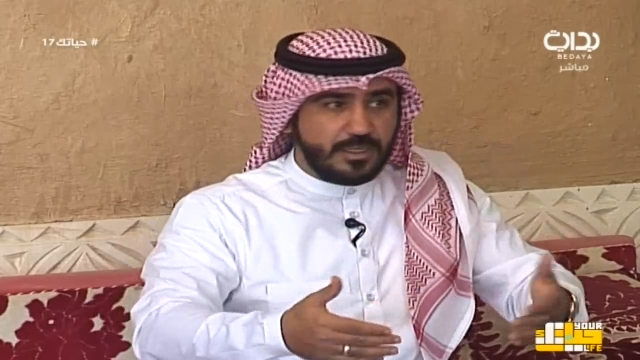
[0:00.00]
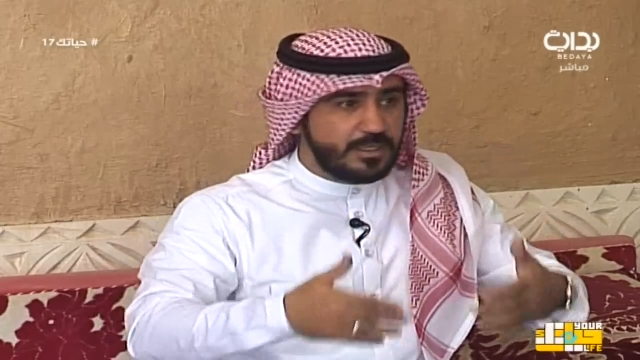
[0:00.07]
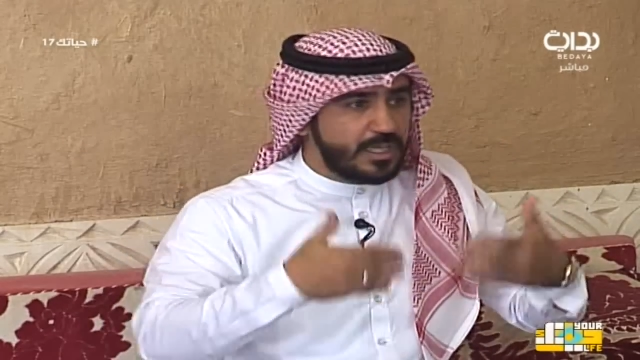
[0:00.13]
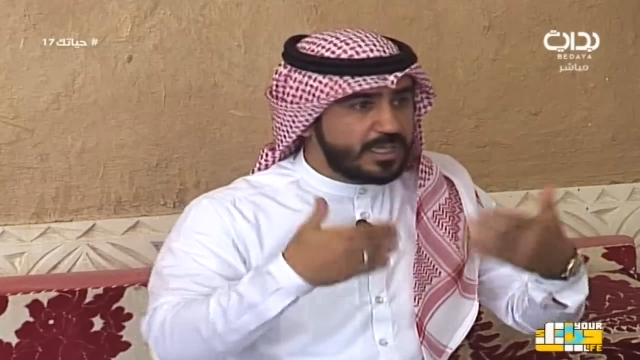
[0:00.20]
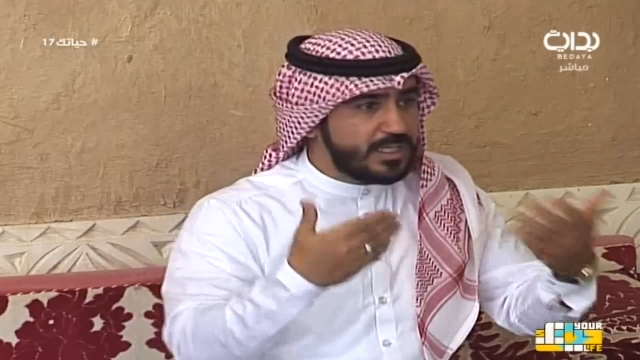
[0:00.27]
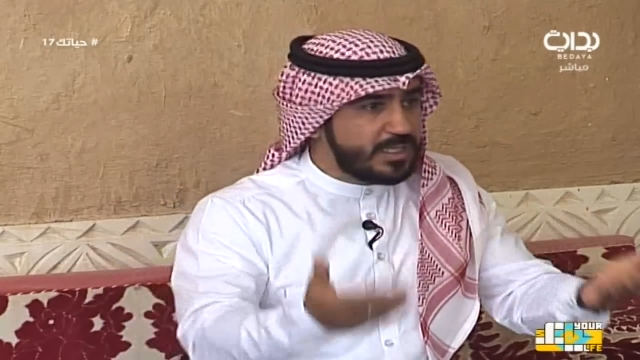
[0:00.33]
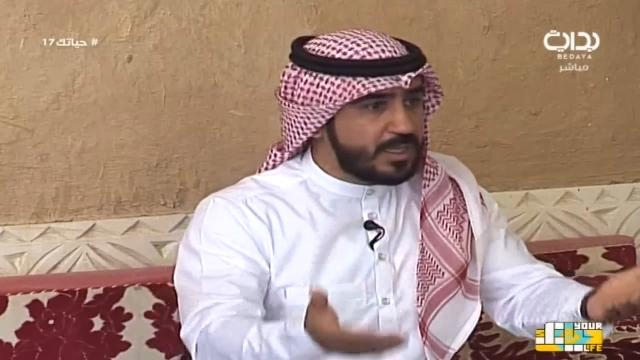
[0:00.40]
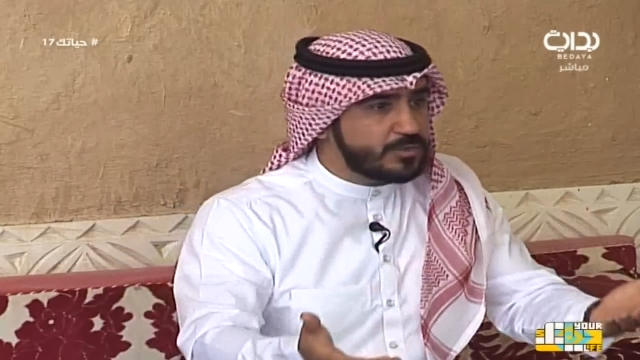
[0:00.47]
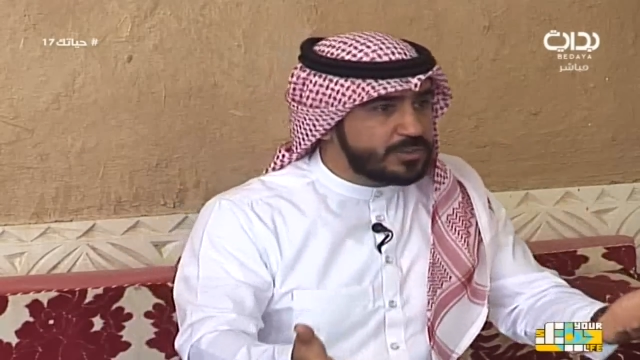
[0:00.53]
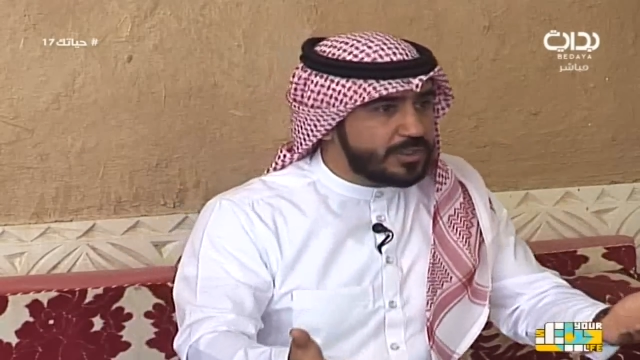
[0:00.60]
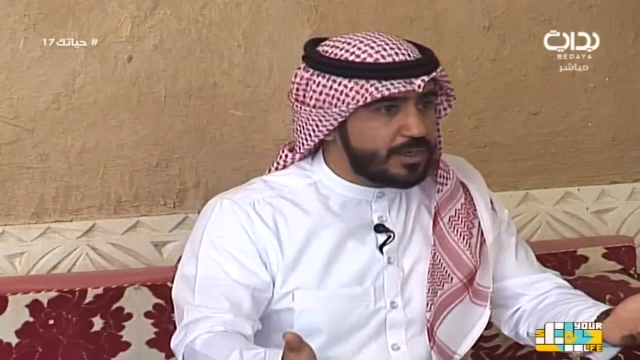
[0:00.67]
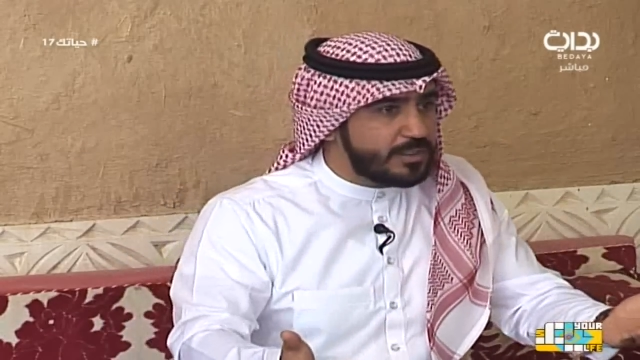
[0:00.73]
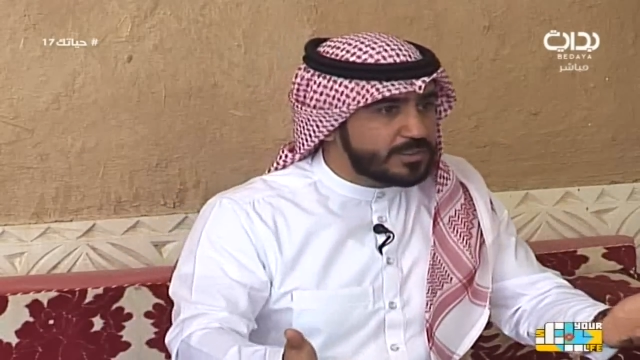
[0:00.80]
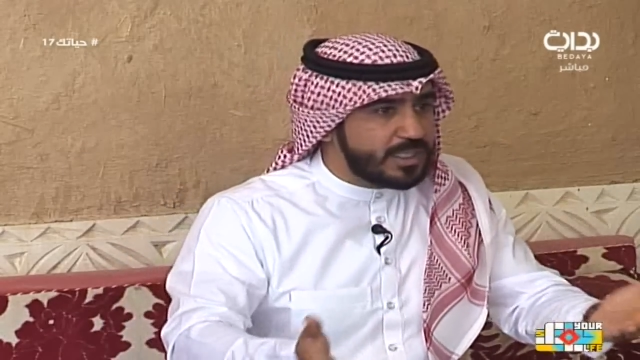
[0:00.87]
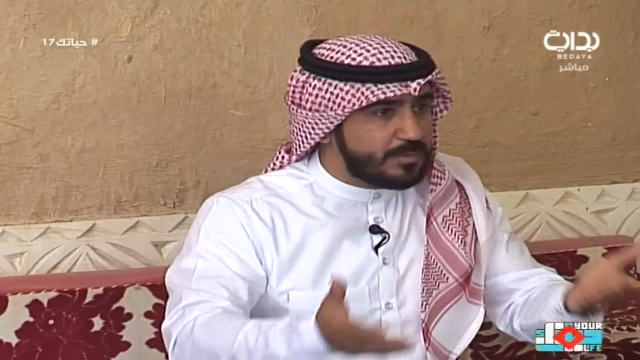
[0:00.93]
لكن لو
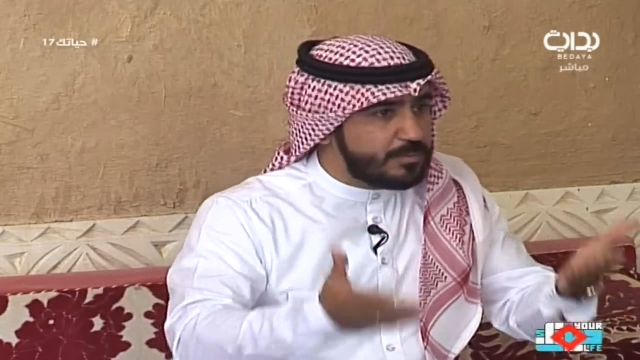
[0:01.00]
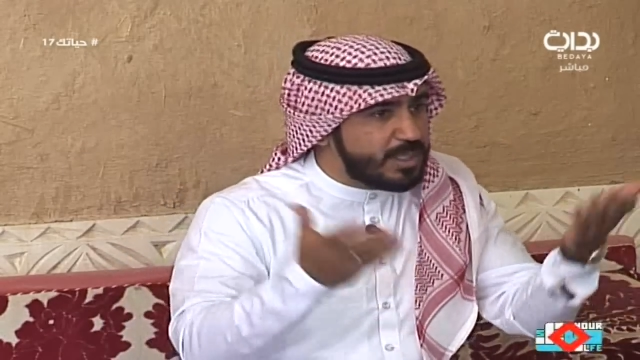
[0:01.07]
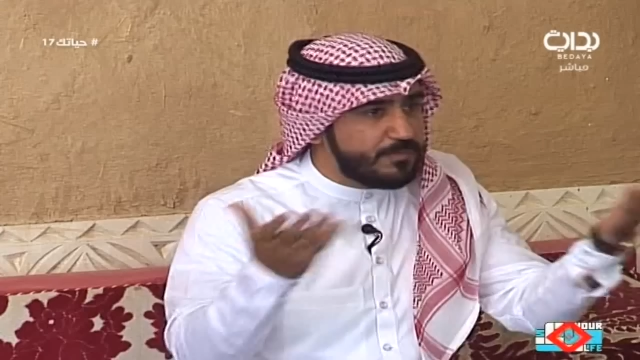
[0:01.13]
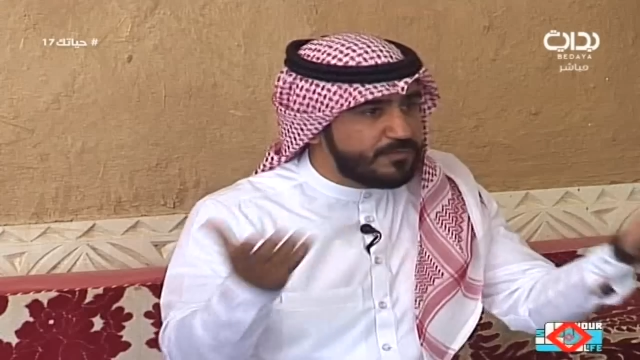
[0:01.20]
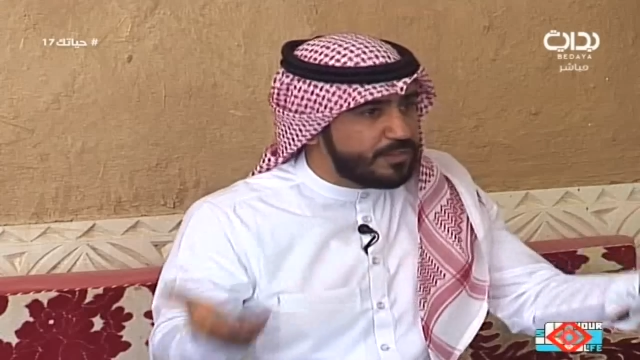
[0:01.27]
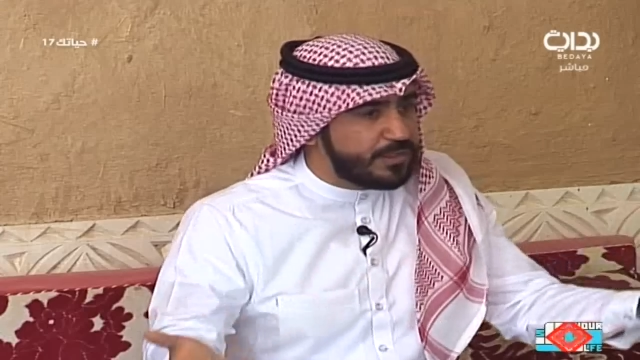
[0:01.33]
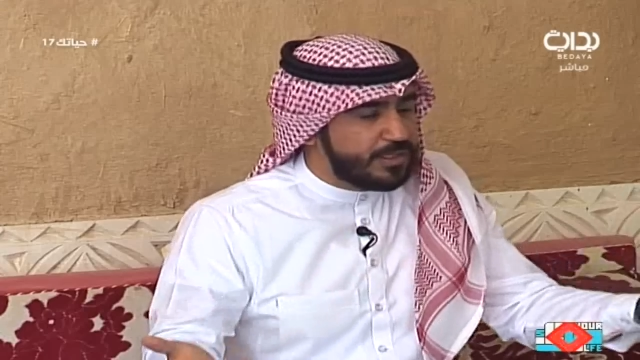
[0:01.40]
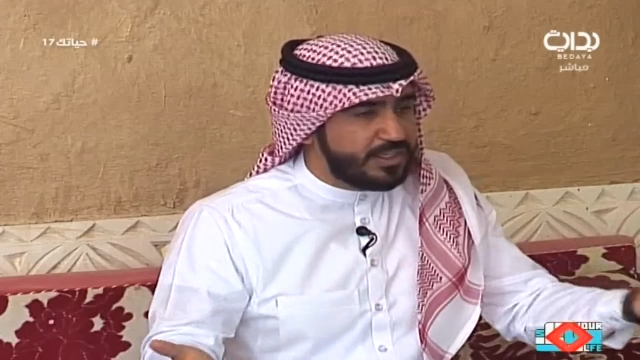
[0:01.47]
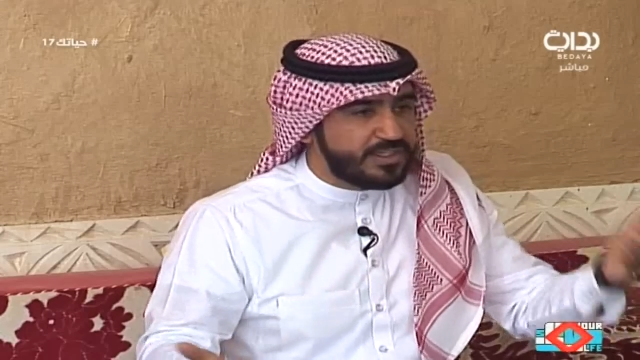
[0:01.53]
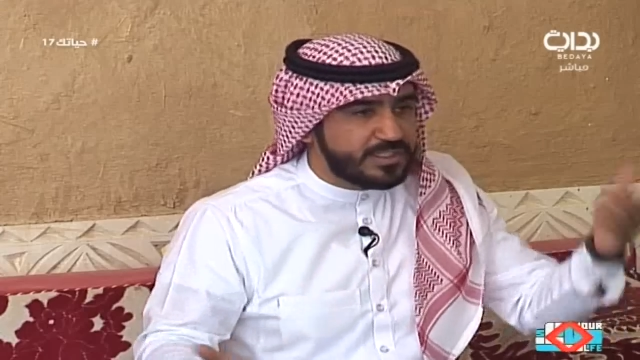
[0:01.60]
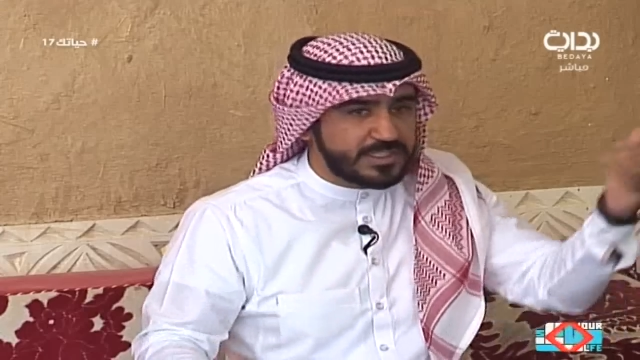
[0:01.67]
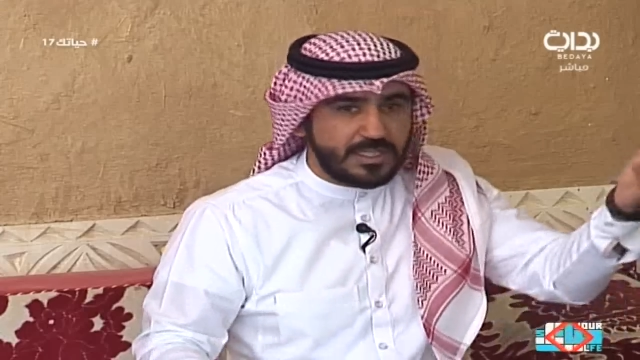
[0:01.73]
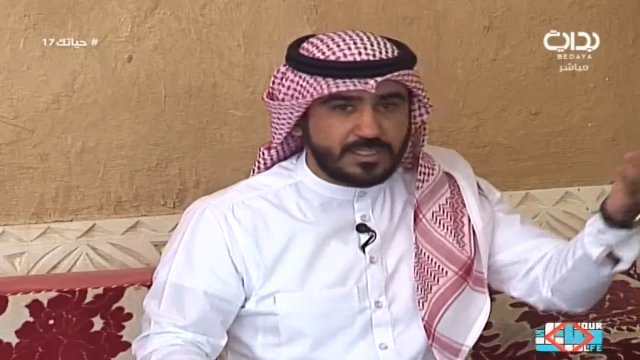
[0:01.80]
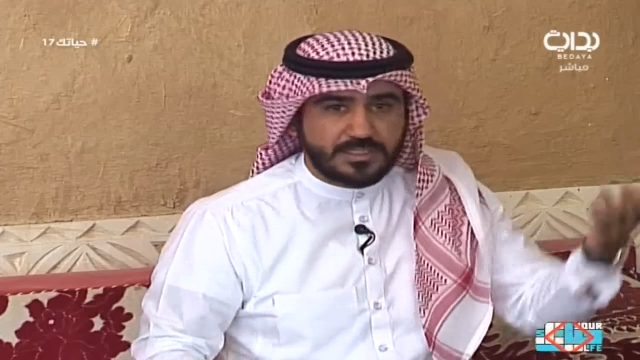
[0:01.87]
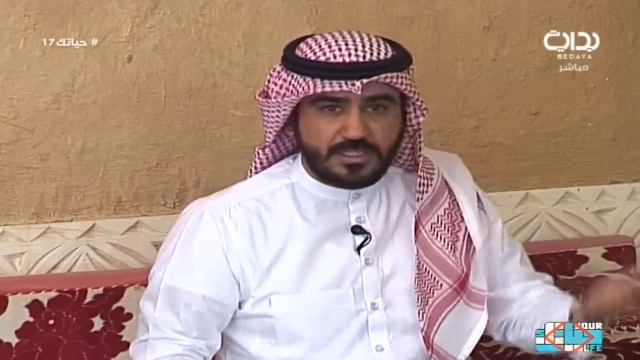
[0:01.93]
درى ترى ما هي بفضيحه انك
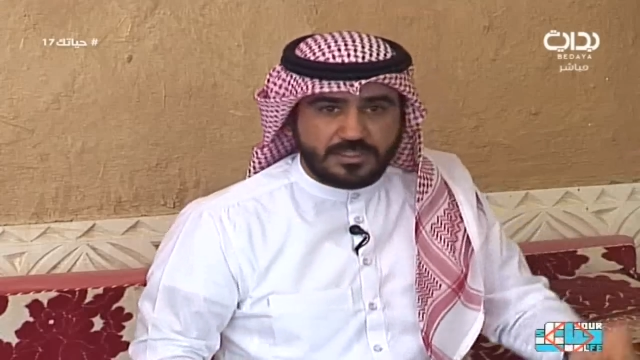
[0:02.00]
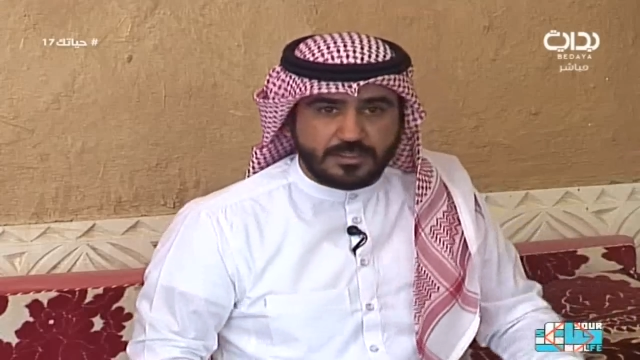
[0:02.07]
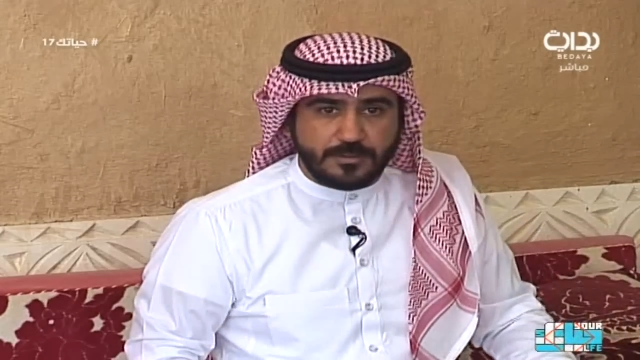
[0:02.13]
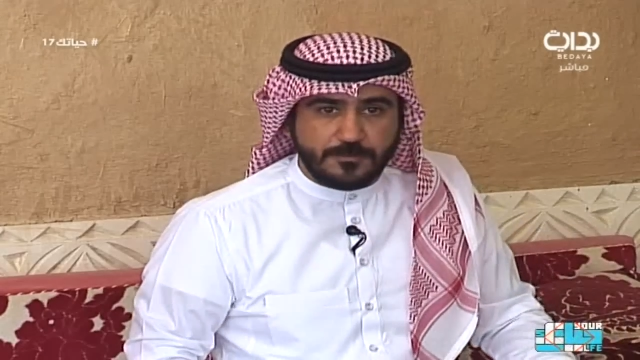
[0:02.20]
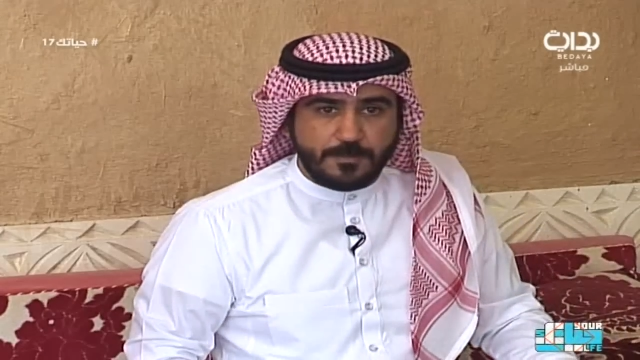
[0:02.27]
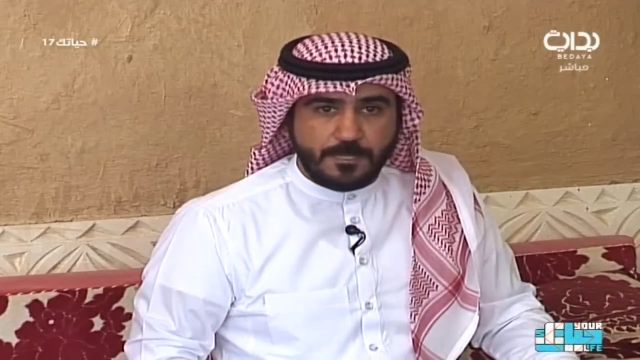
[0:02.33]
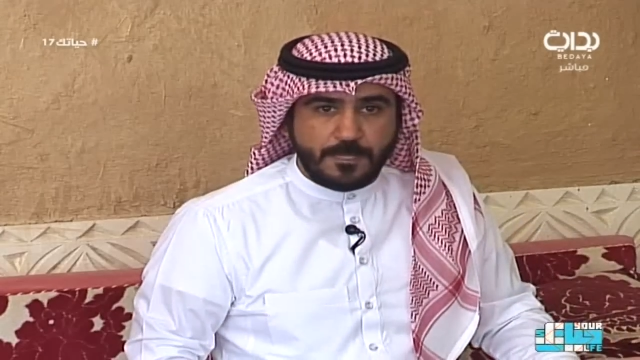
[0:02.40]
سالت عنه